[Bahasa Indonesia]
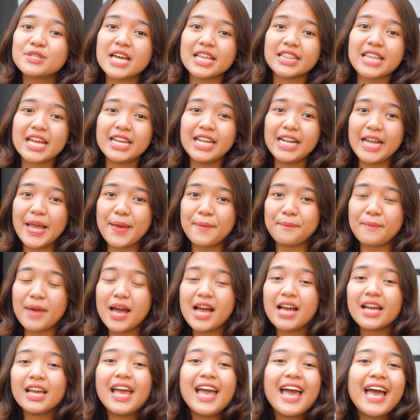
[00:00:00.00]
wisata di
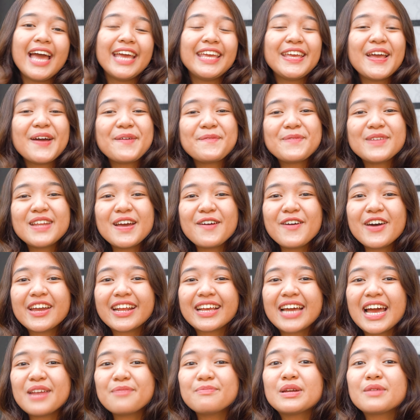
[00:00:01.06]
Lembang yang
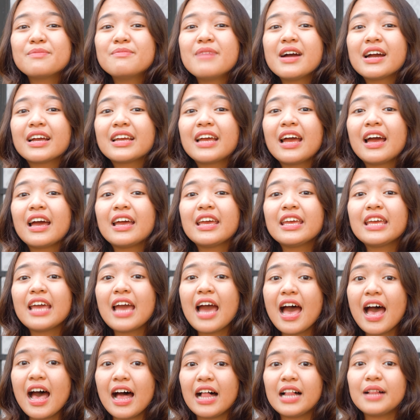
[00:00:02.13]
menawarkan berbagai
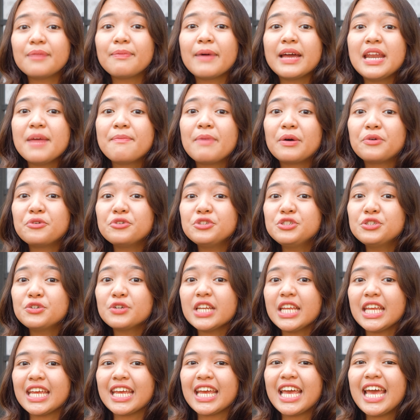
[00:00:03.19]
hal pada pengunjung
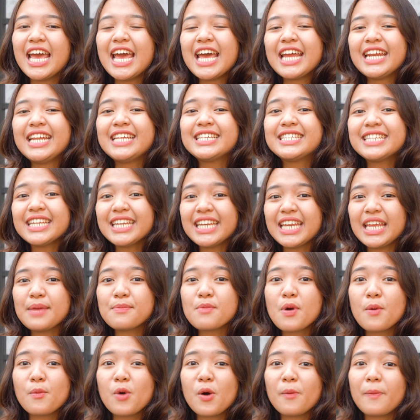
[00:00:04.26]
nih. Di sini,
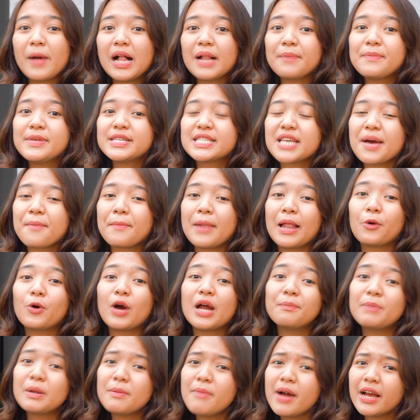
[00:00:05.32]
Momopal bisa
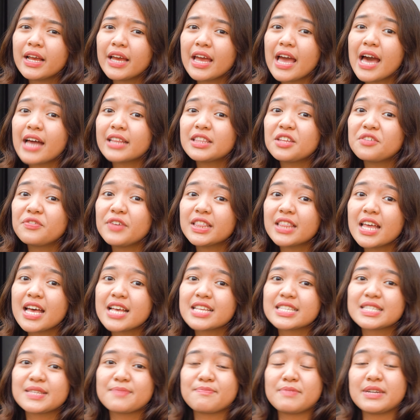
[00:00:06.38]
melakukan berbagai
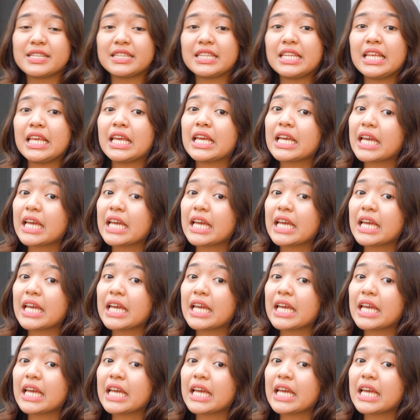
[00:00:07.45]
aktivitas seperti